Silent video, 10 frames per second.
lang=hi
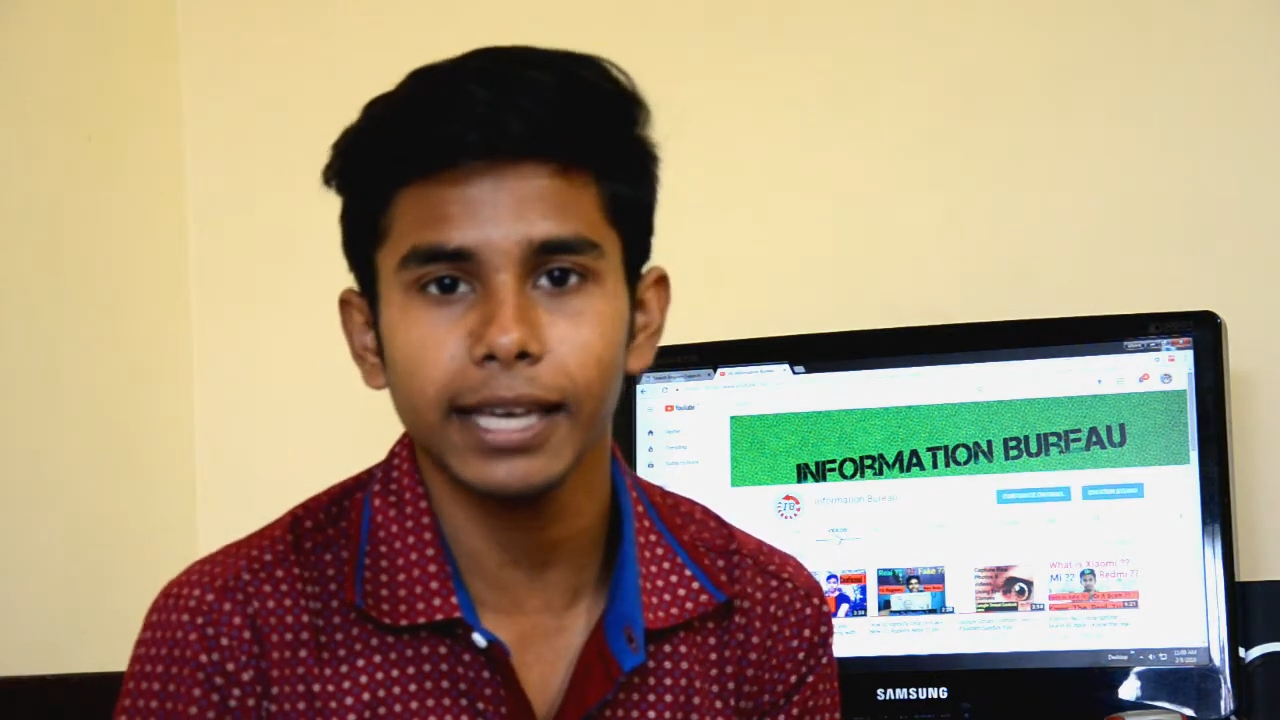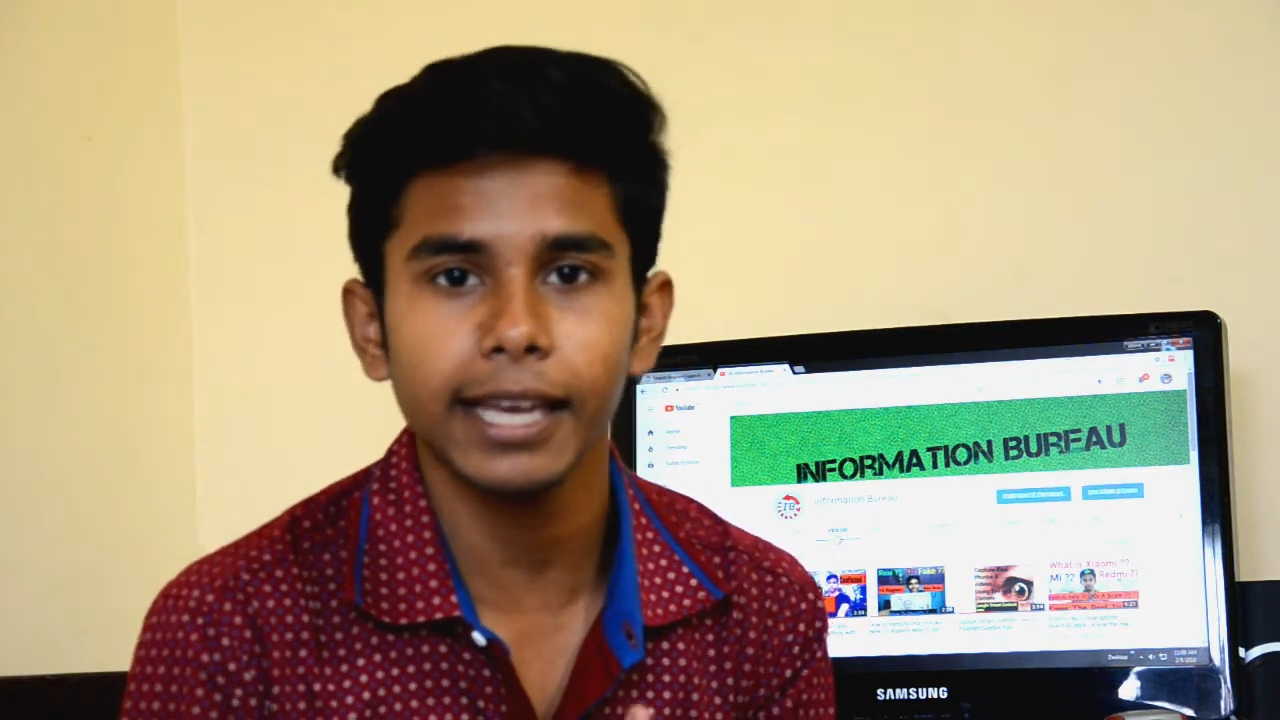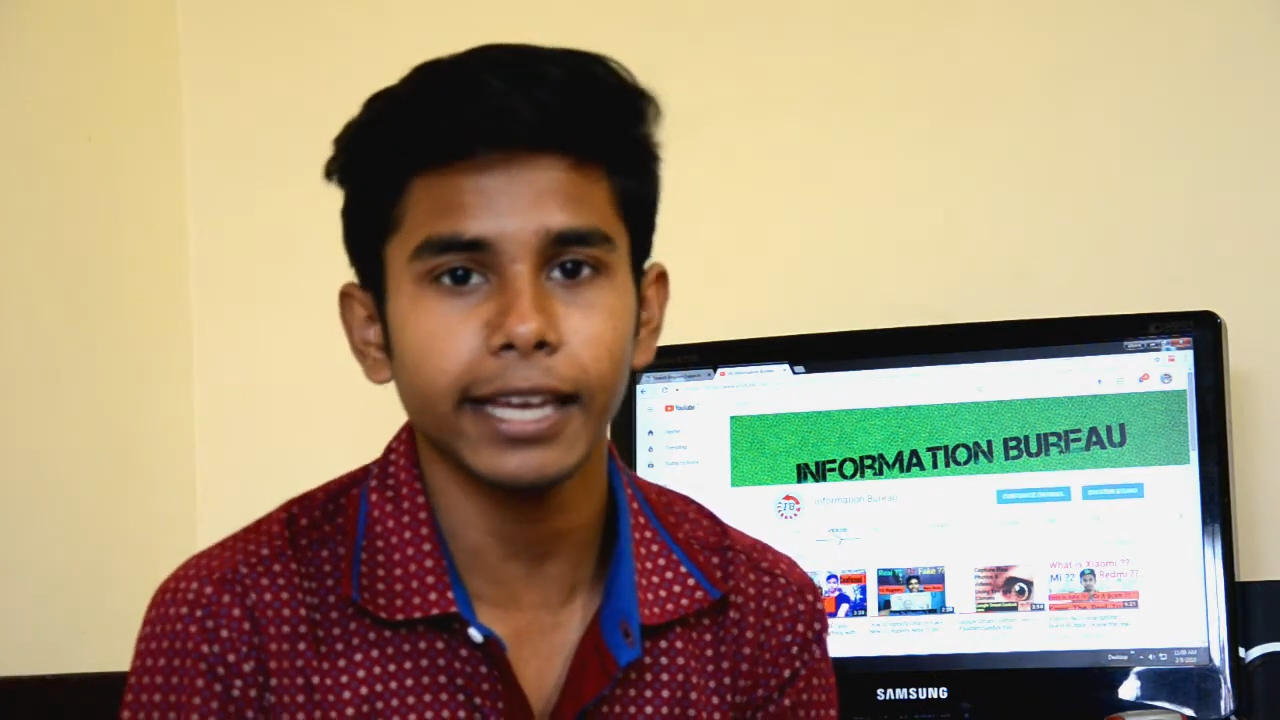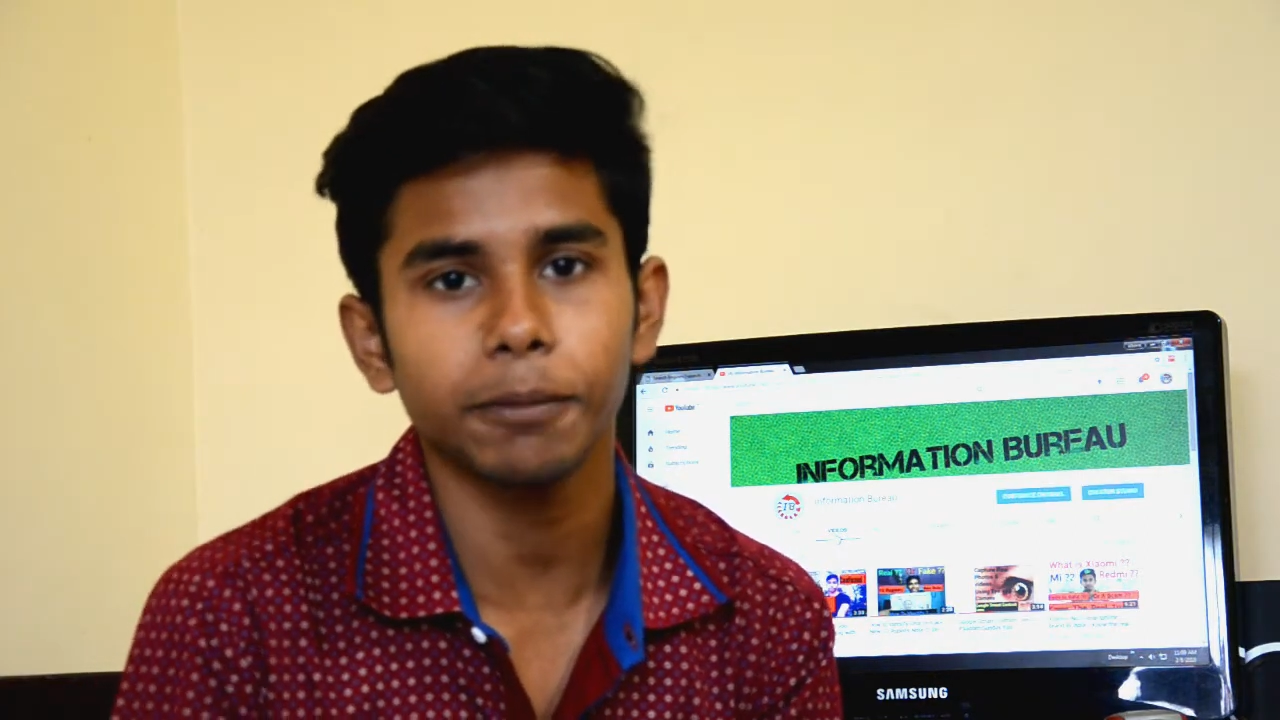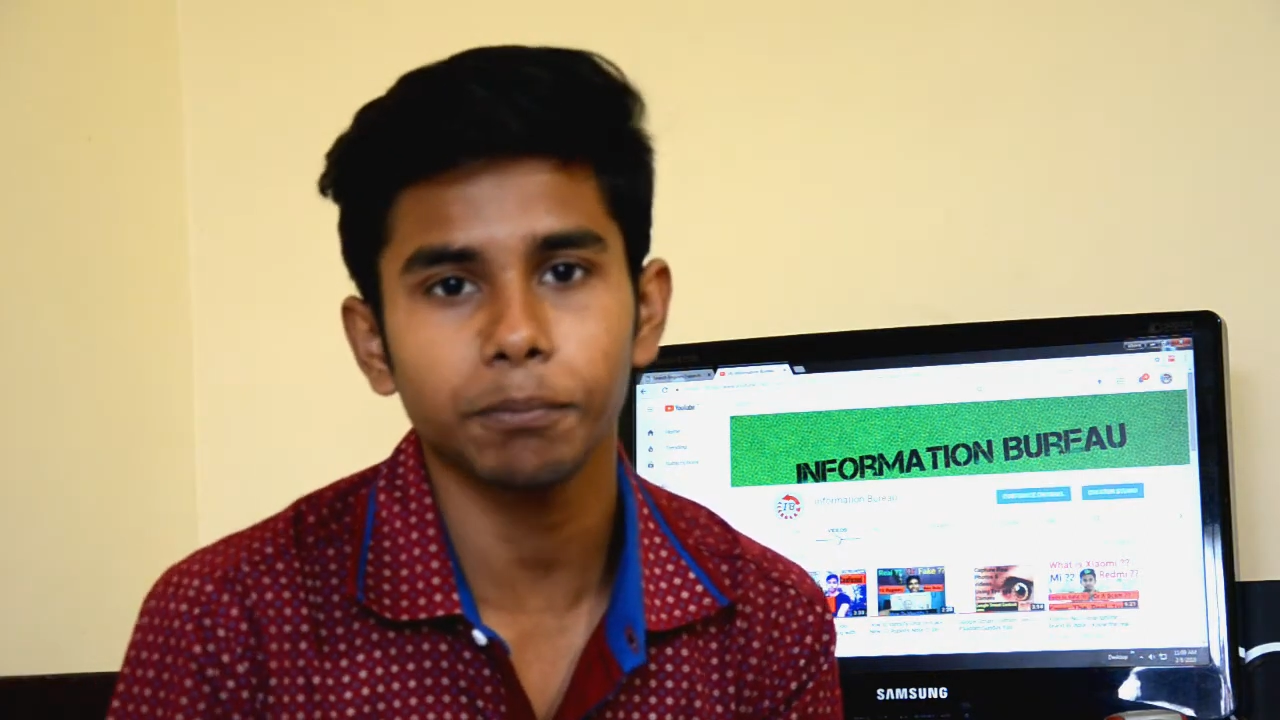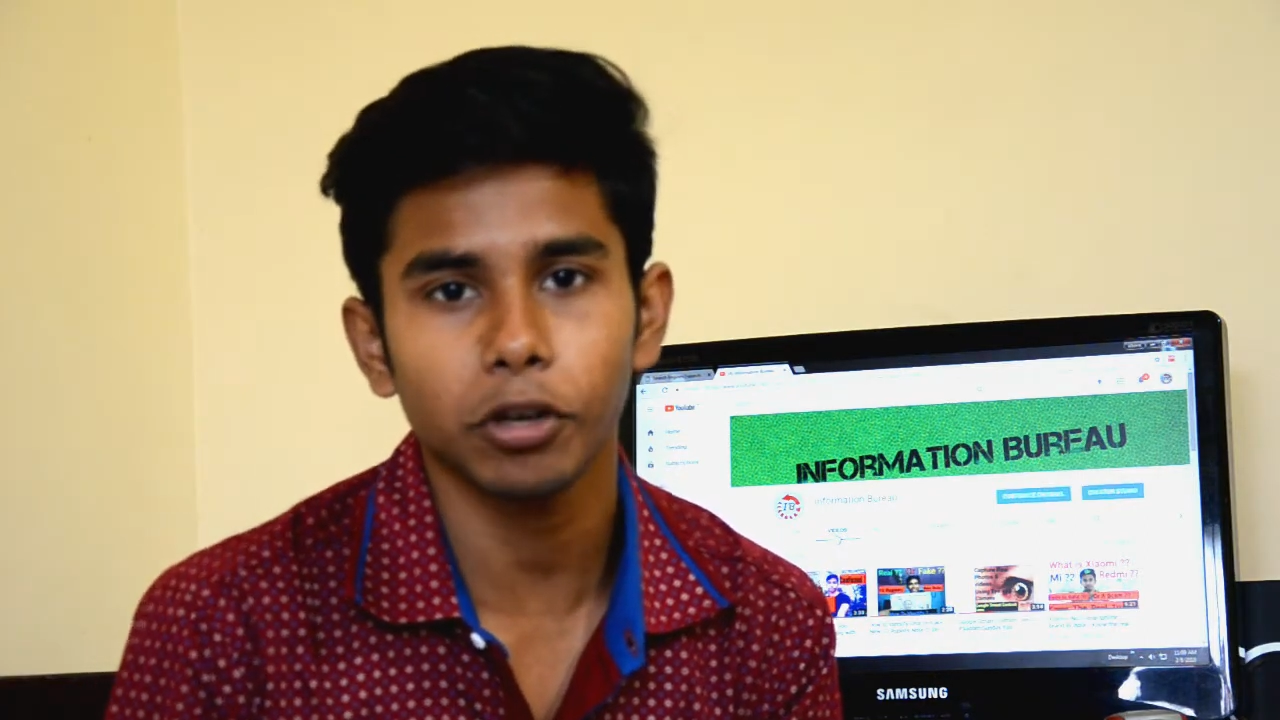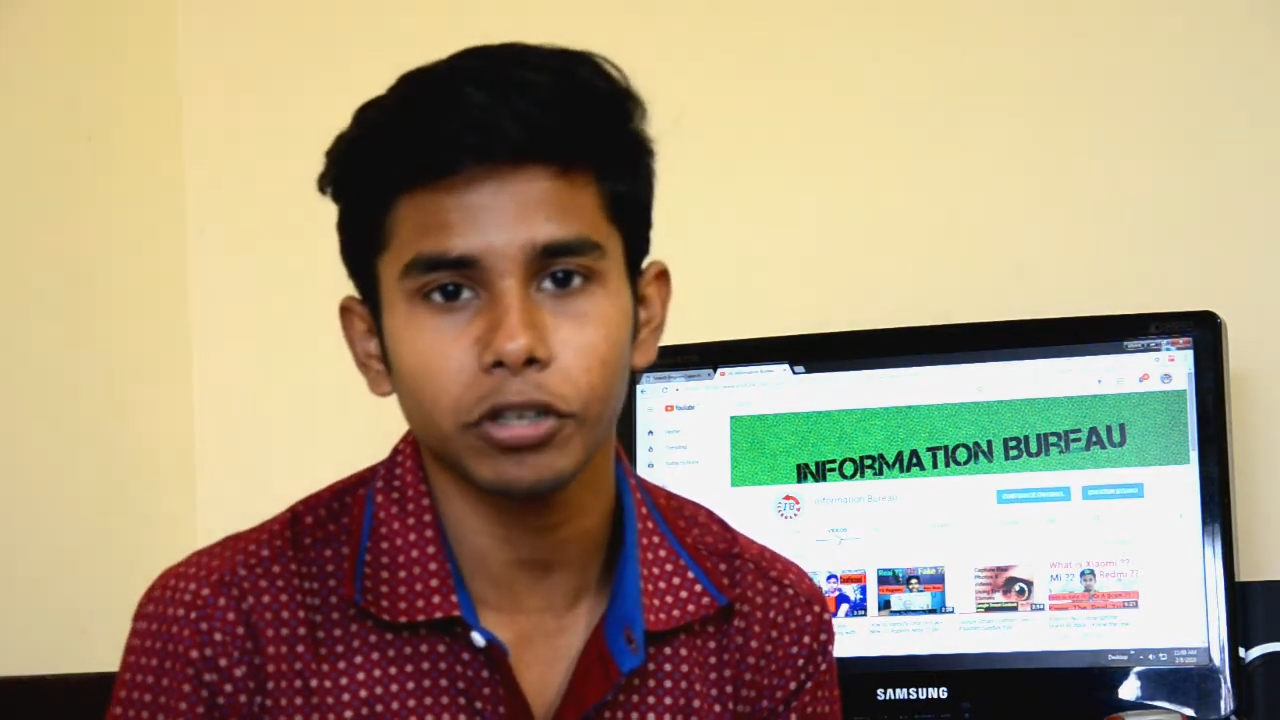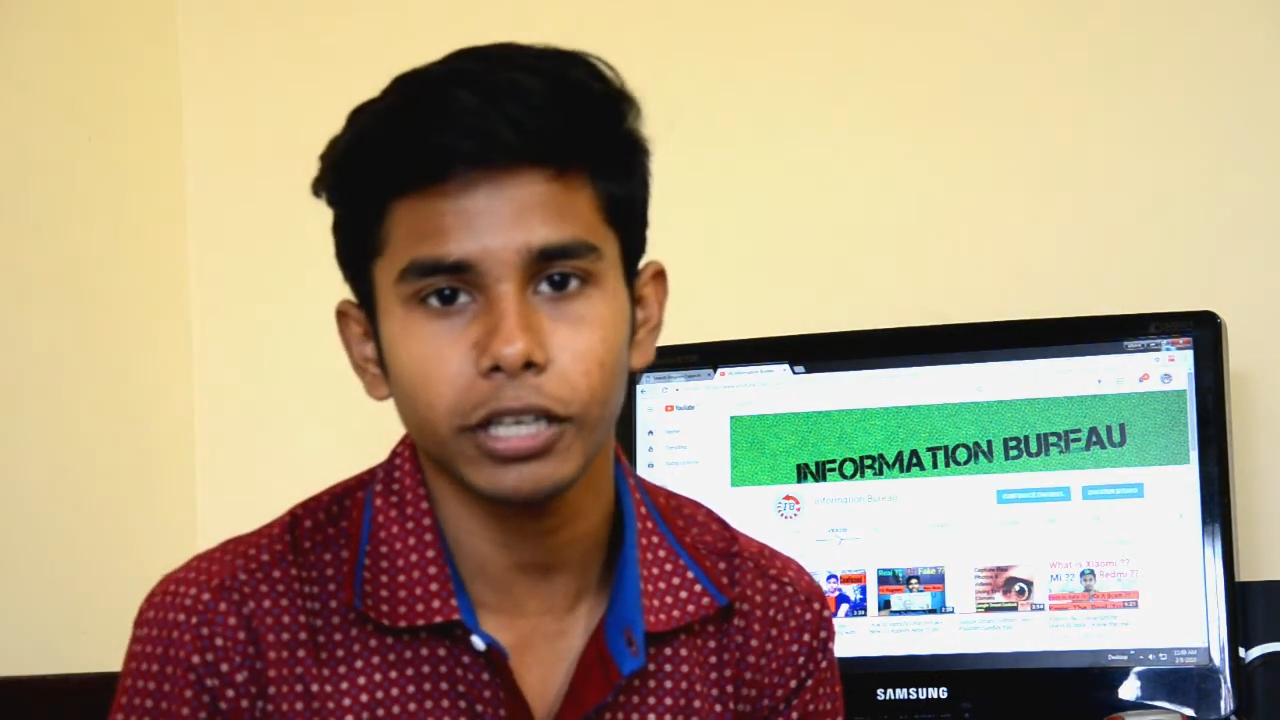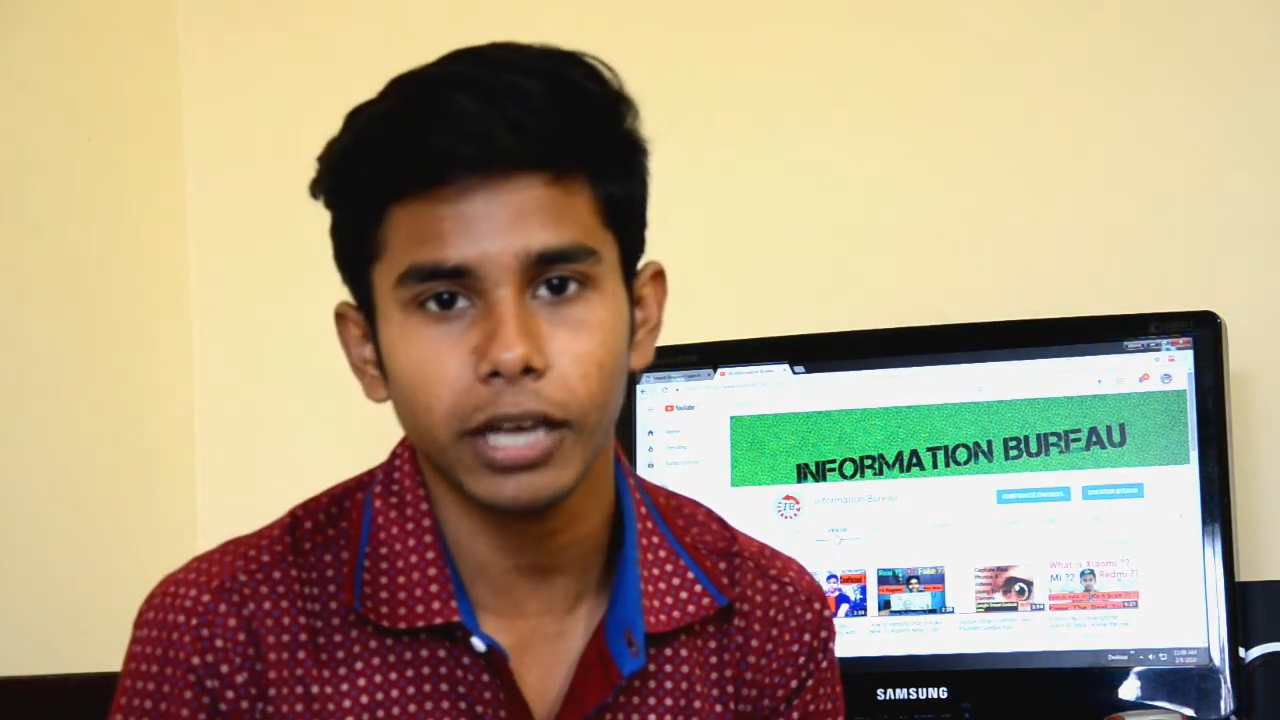एक एम्प्लॉय को